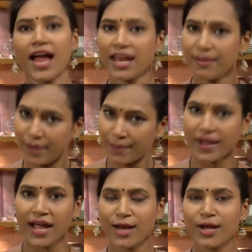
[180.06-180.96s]
అనే
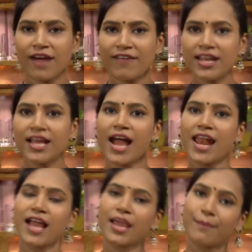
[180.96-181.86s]
మిరపకాయలు కావాలి
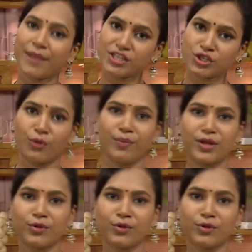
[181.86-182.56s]
అలాగే పచ్చి కొబ్బరి